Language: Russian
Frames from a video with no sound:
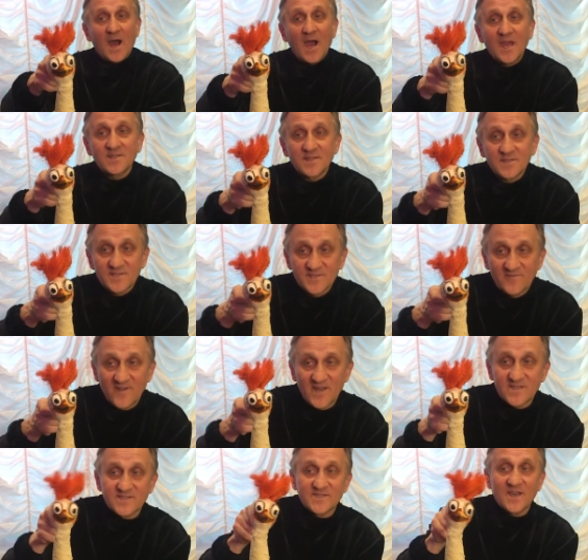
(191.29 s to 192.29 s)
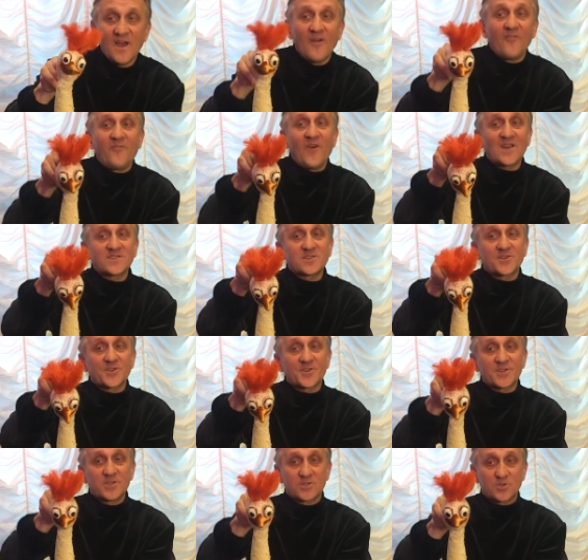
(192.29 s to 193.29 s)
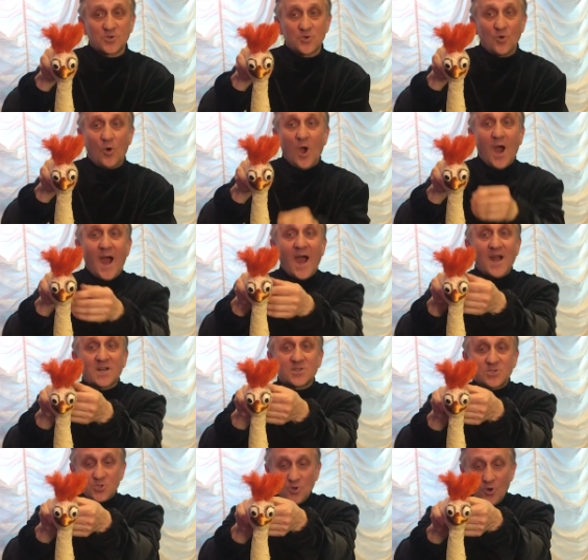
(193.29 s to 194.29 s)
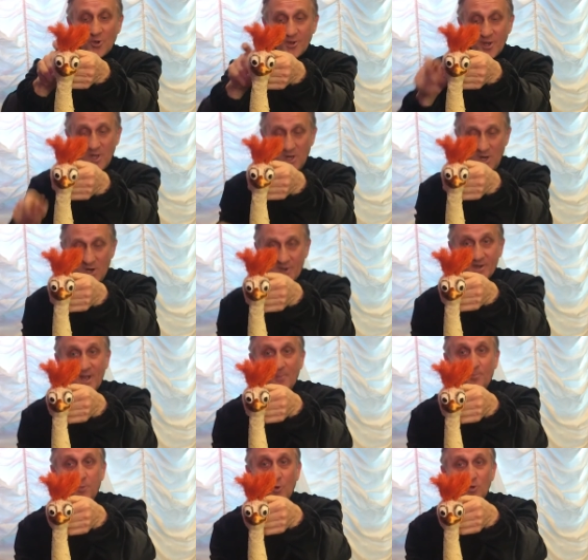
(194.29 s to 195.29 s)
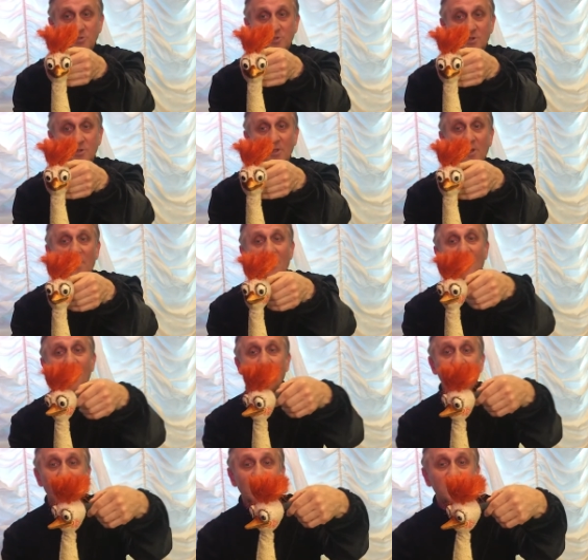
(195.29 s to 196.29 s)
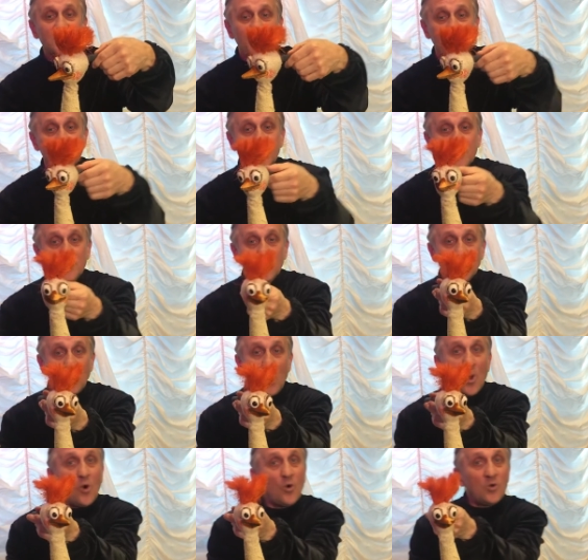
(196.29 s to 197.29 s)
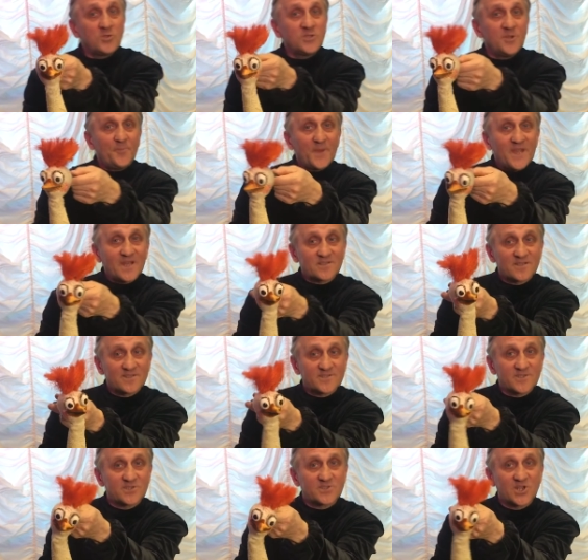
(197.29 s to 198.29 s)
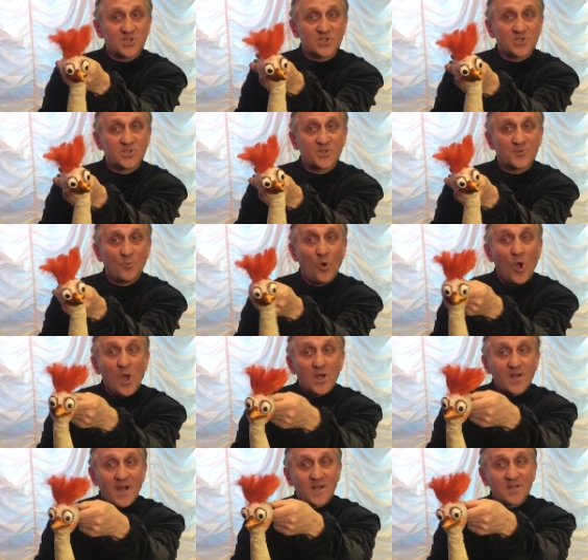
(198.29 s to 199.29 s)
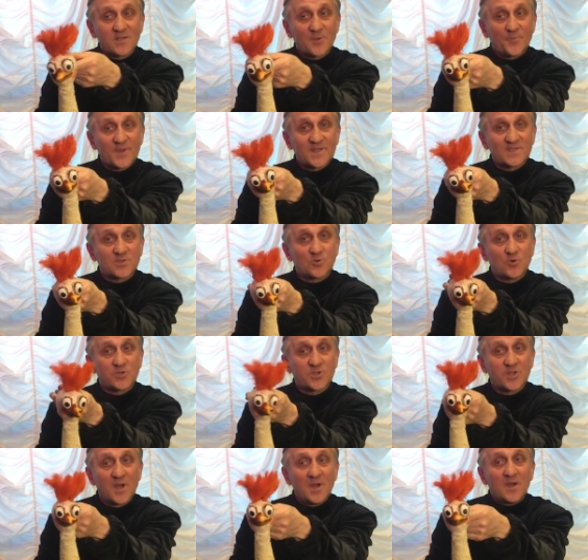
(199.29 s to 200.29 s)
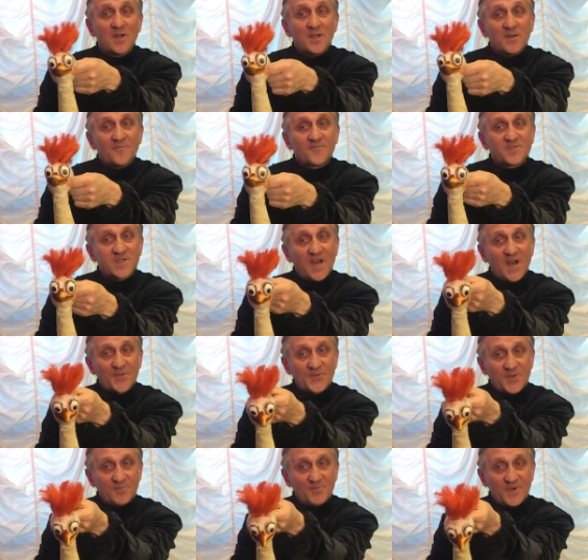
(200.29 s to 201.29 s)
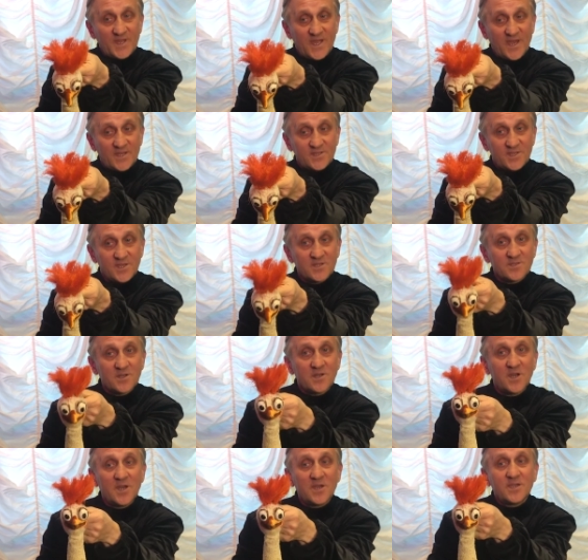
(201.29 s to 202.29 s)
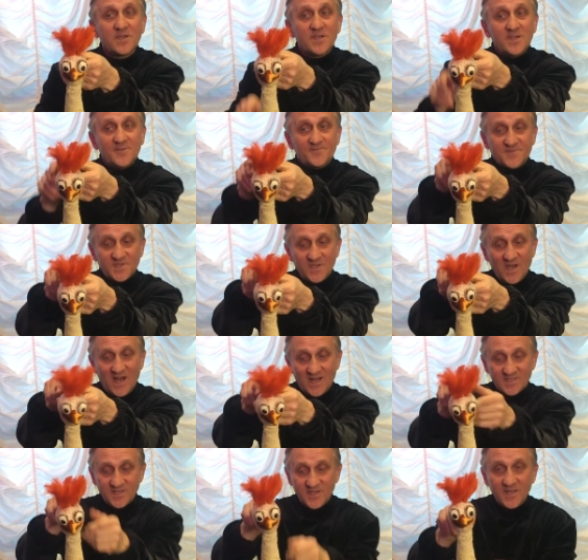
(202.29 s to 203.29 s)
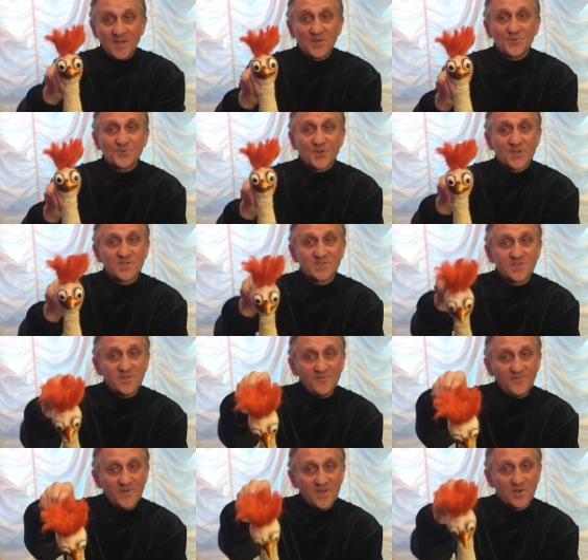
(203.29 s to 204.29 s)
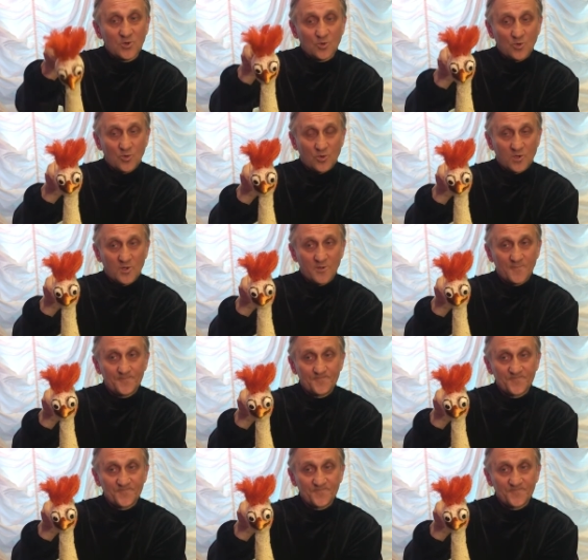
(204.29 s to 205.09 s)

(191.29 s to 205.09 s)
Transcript: А это называется в открытую. Актер работал в открытую. Он не прятался за ширму, как это происходит в театре марионеток или в театре тростевых кукол.